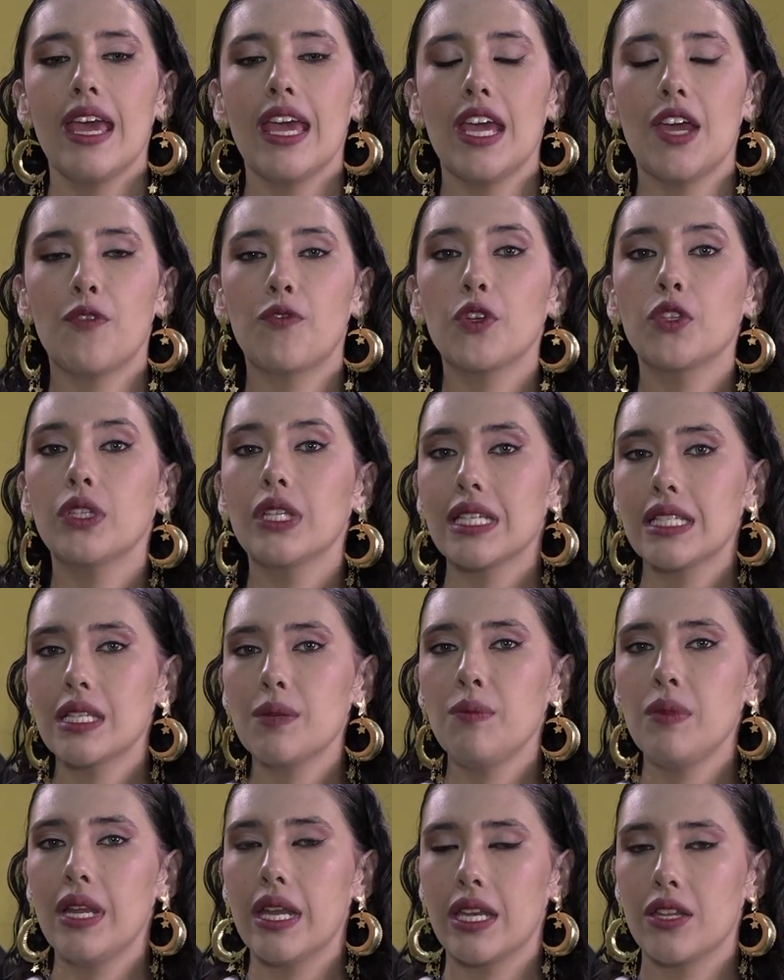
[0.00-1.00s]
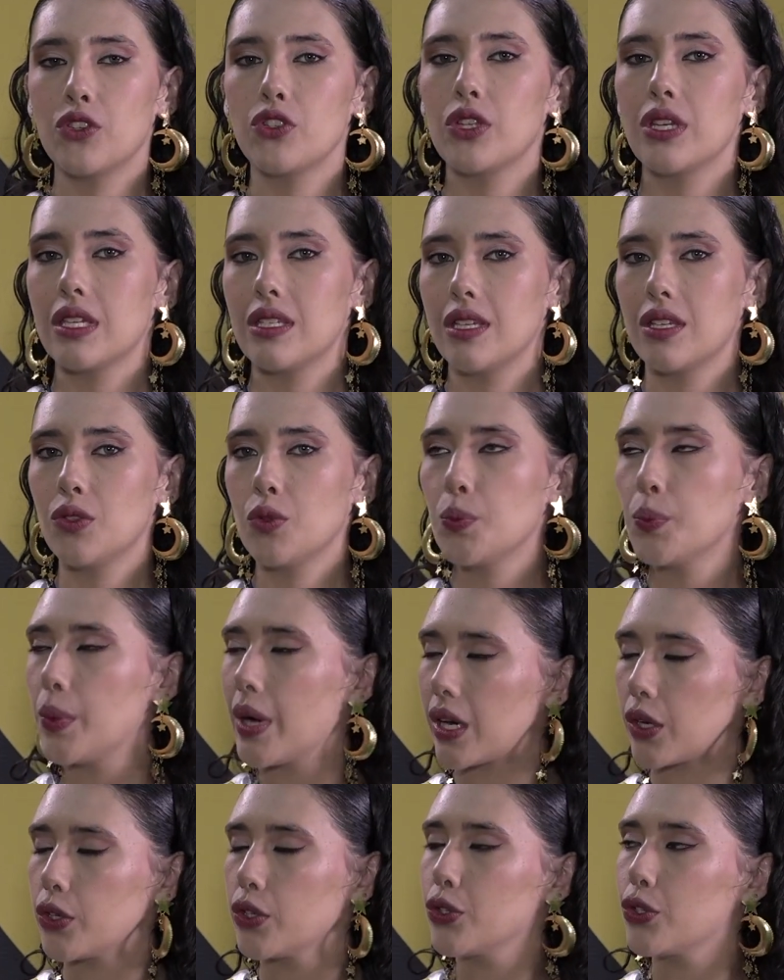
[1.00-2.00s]
Eh, Fronteras del Milenio sigue siendo un
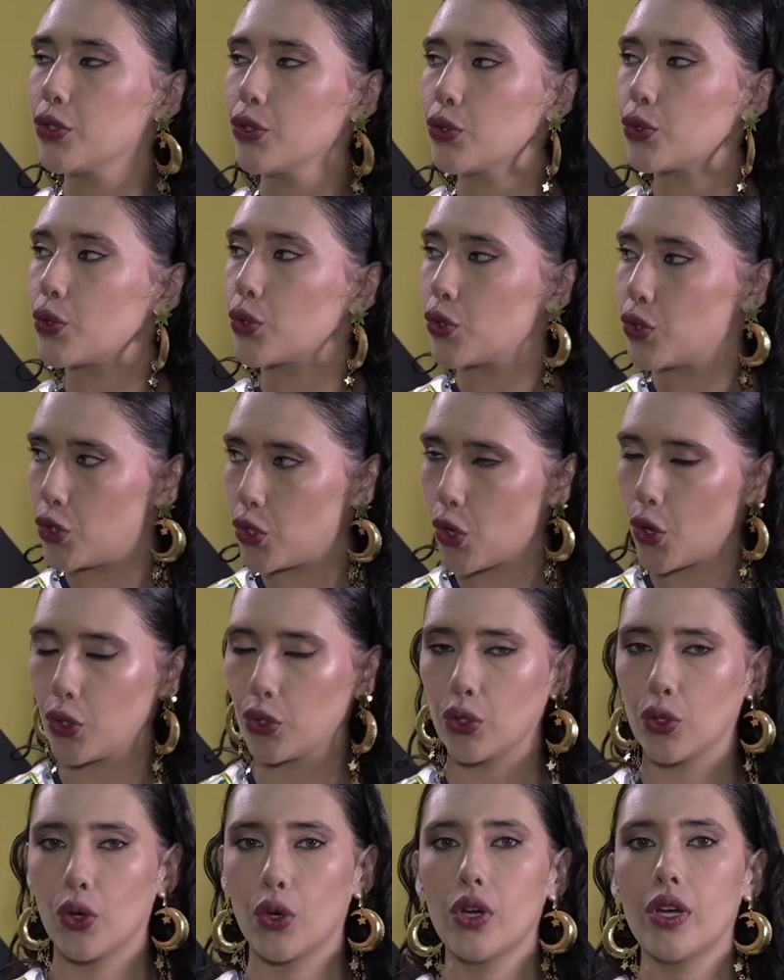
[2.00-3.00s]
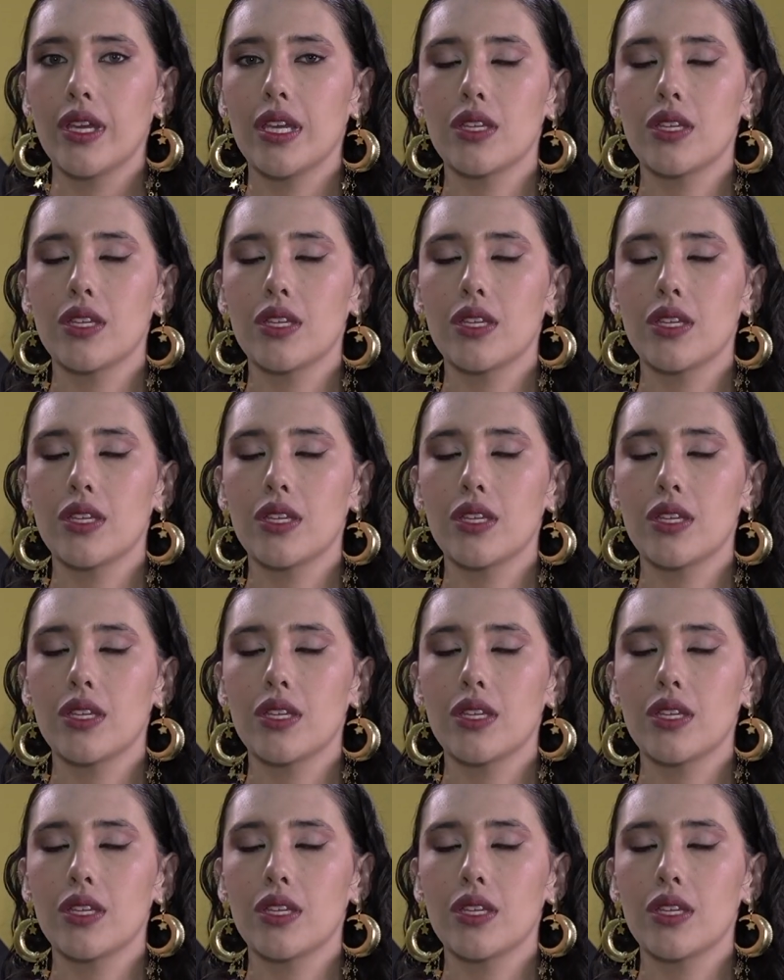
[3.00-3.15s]
barrio en construcción, ¿no?